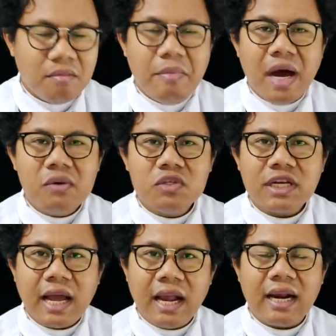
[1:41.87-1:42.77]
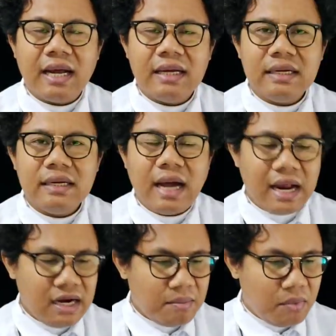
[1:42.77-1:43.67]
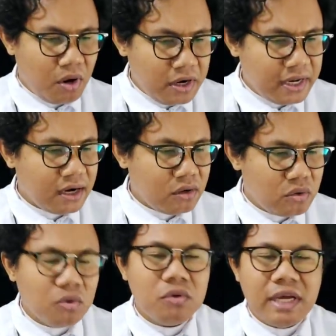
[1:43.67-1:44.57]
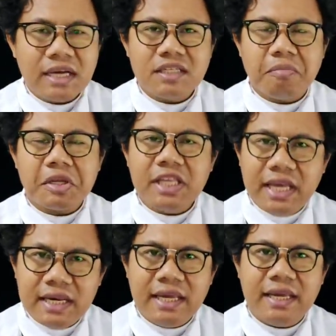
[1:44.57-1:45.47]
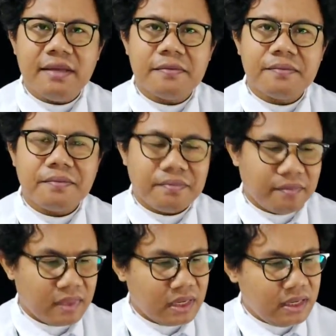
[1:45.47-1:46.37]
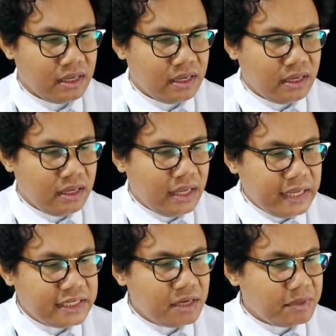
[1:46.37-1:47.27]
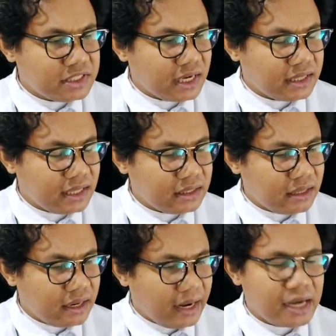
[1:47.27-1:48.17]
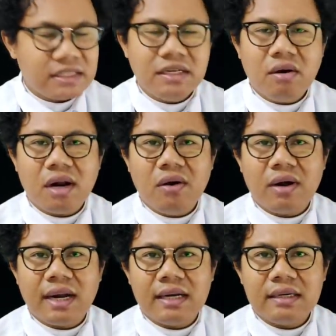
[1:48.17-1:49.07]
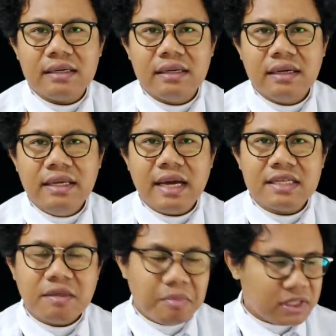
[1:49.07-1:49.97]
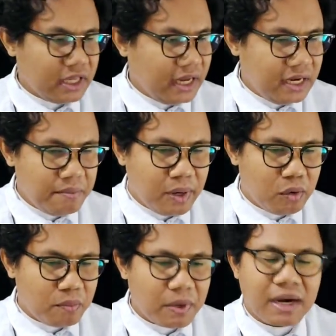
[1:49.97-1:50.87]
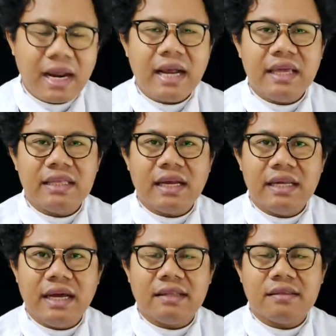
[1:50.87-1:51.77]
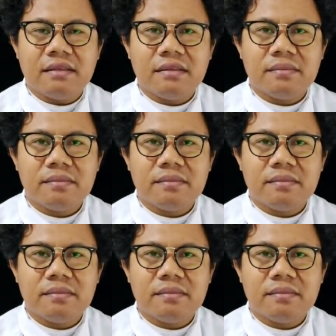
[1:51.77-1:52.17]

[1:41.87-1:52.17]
Baru sekarang ada model guru yang seperti ini. Injil mencatat reaksi orang-orang yang seperti ini belum pernah kita lihat.